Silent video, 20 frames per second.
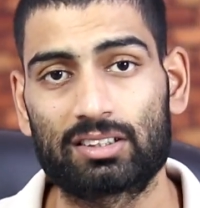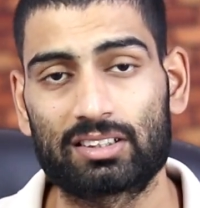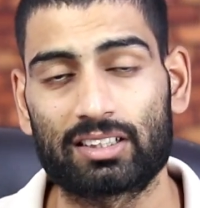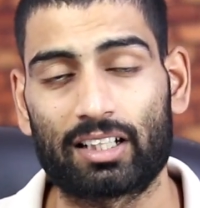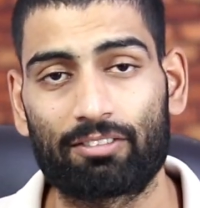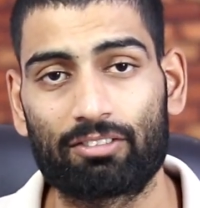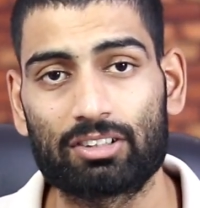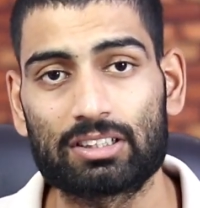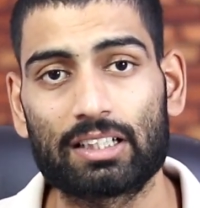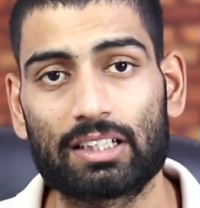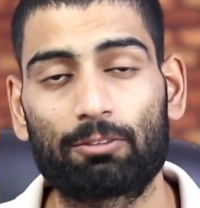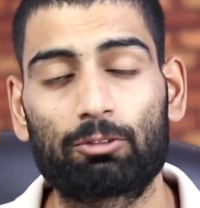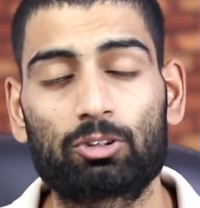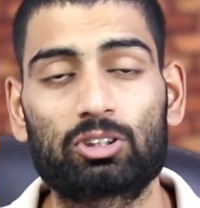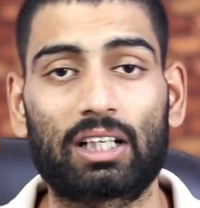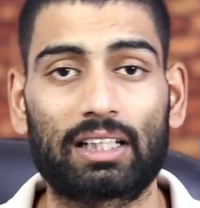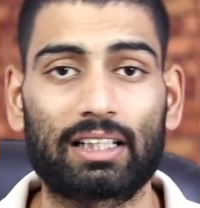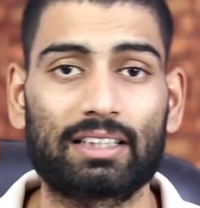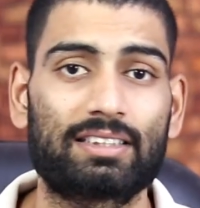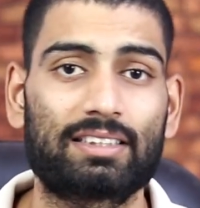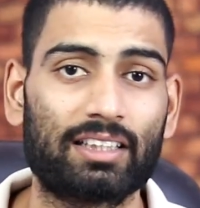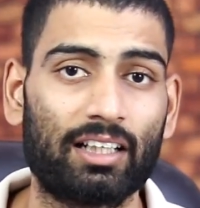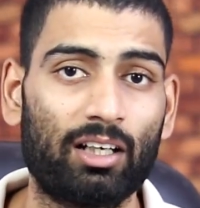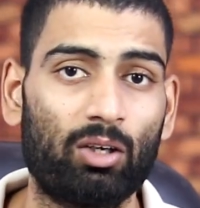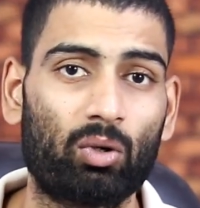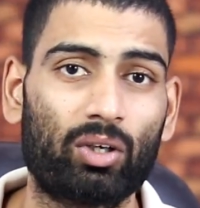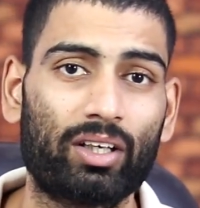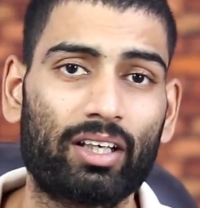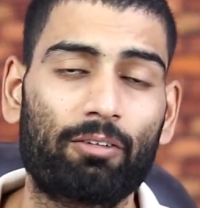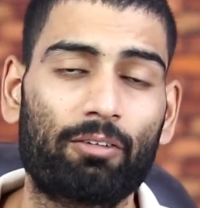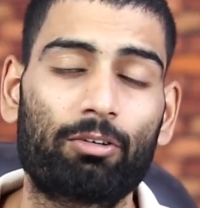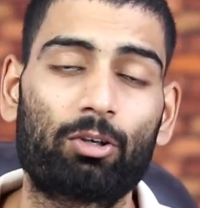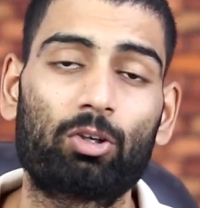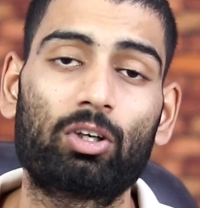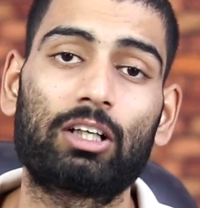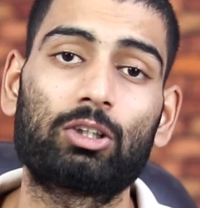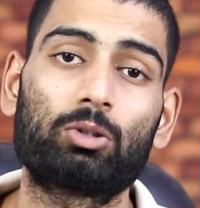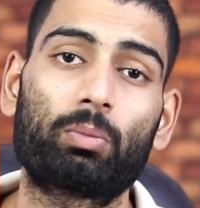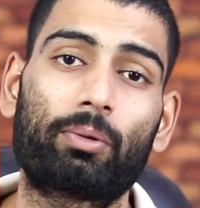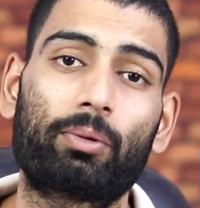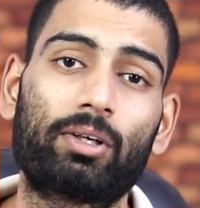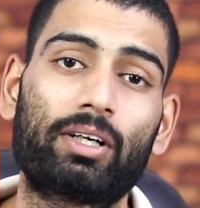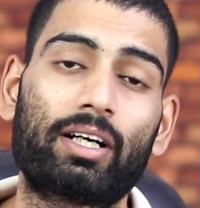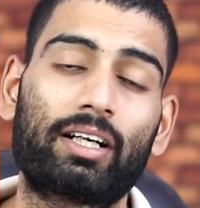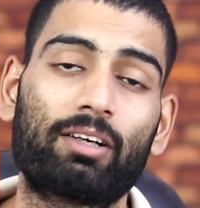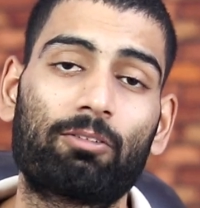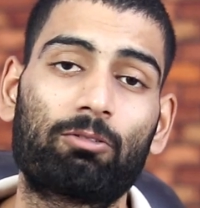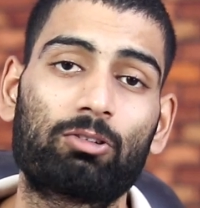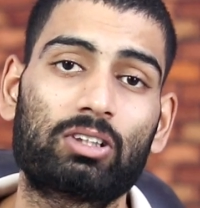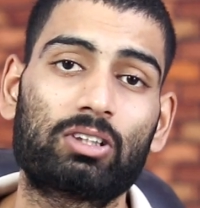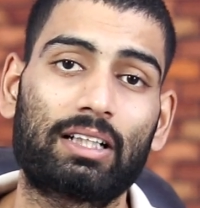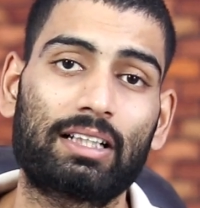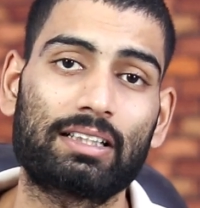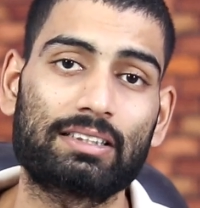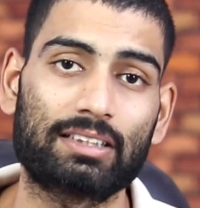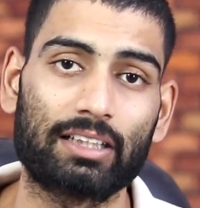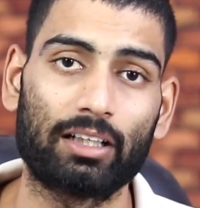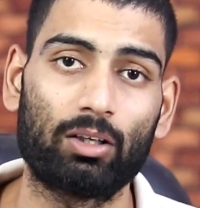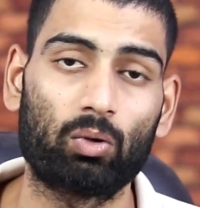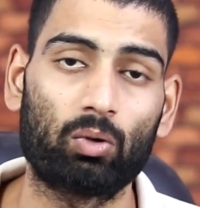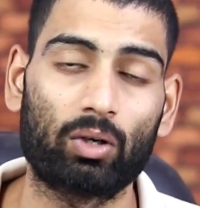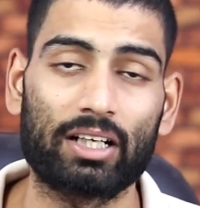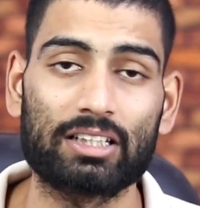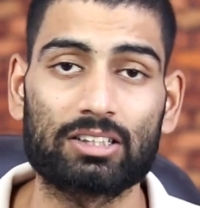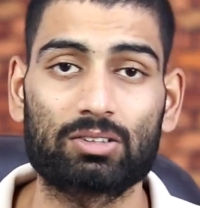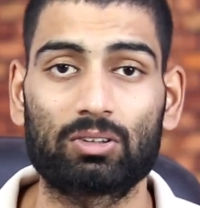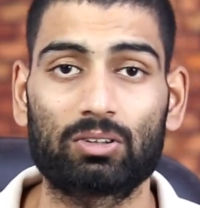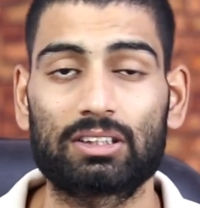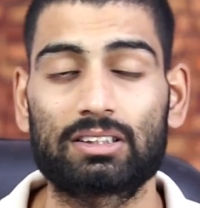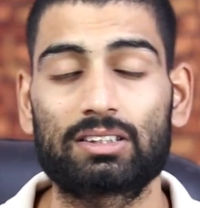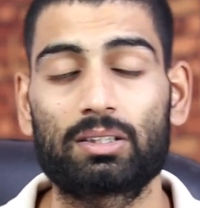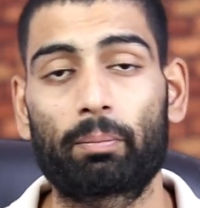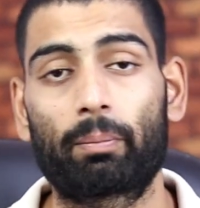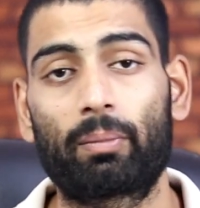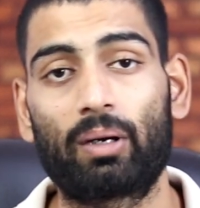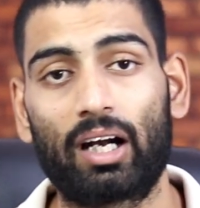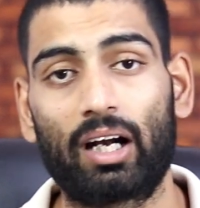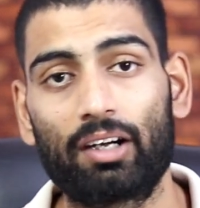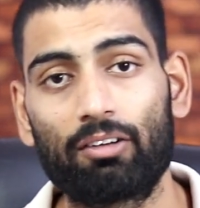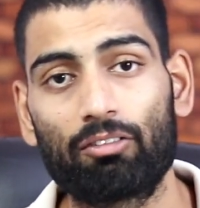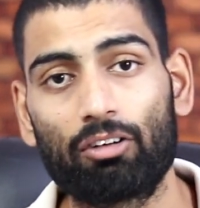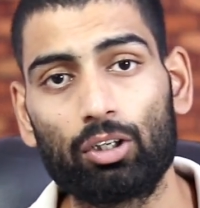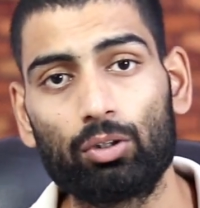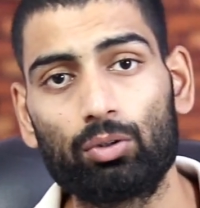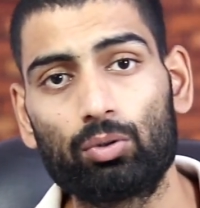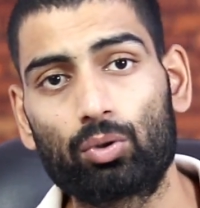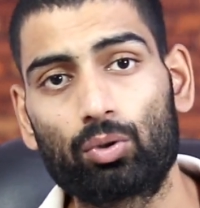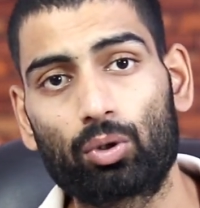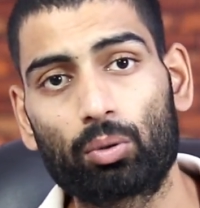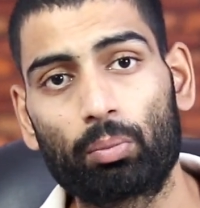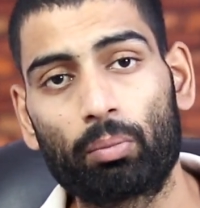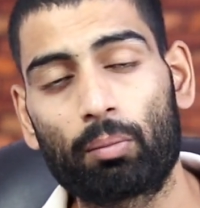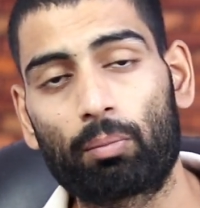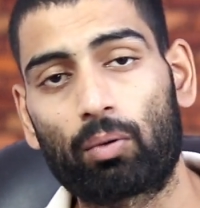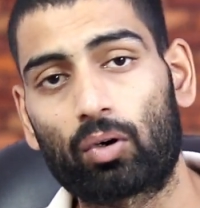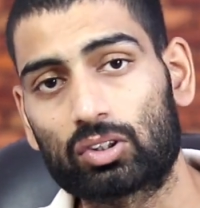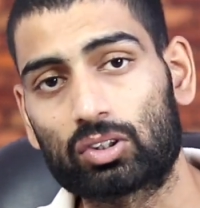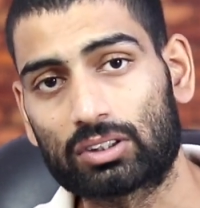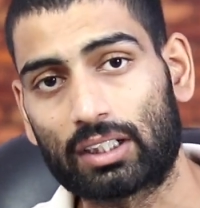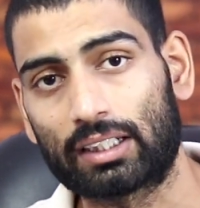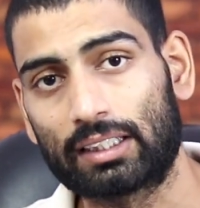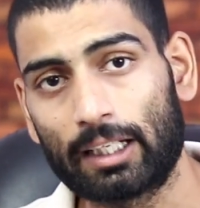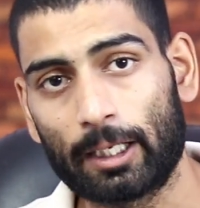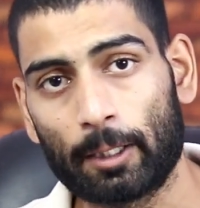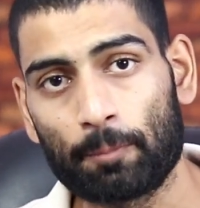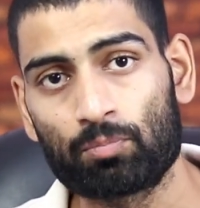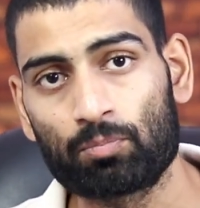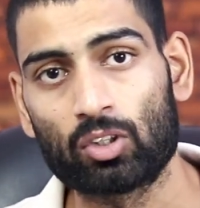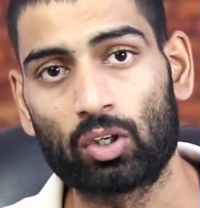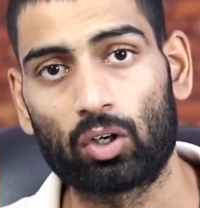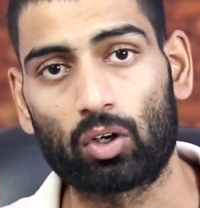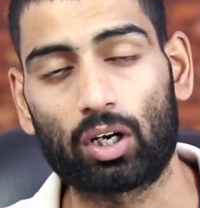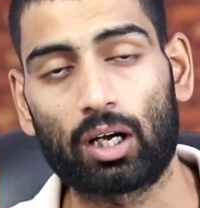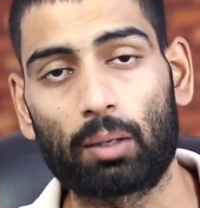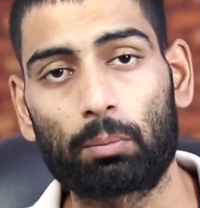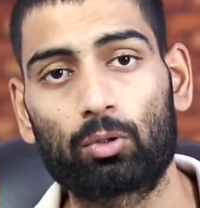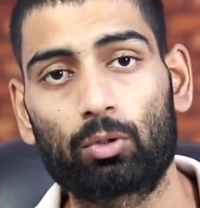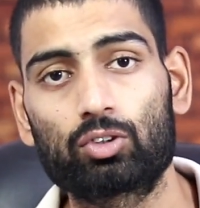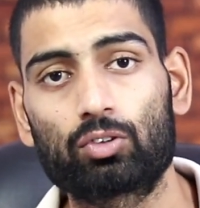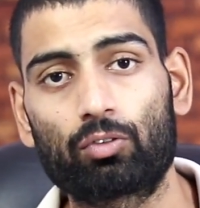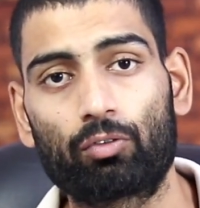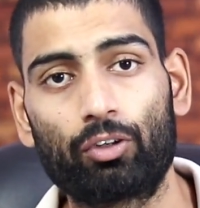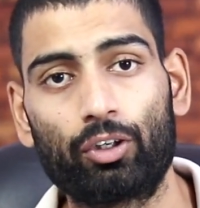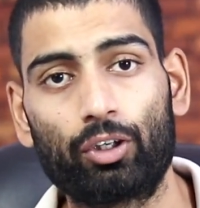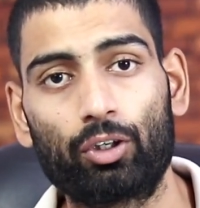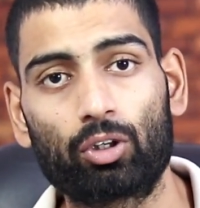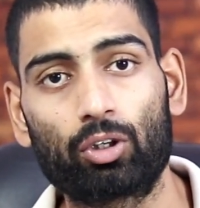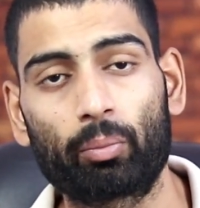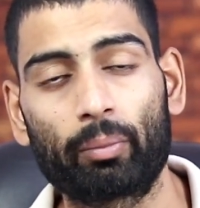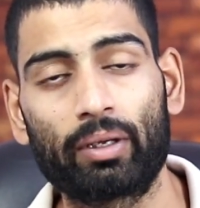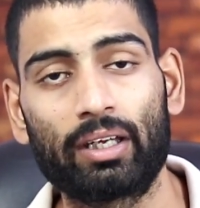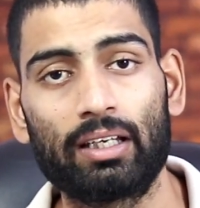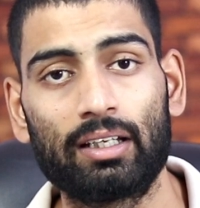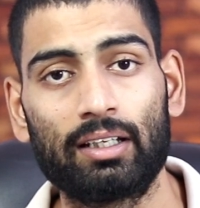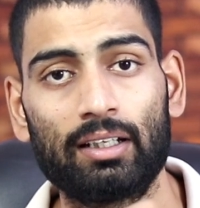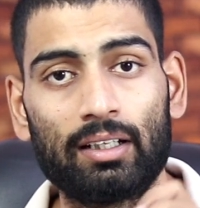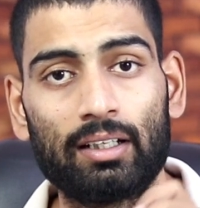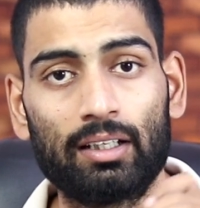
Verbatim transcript: सर्विस है वो ज़्यादा सेल होगी या फिर उनका जो प्रोडक्ट है वो ज़्यादा सेल होगा इस वजह से ब्रांड वैल्यू यूट्यूब में बहुत ज़्यादा है और आपको जो वीडियो में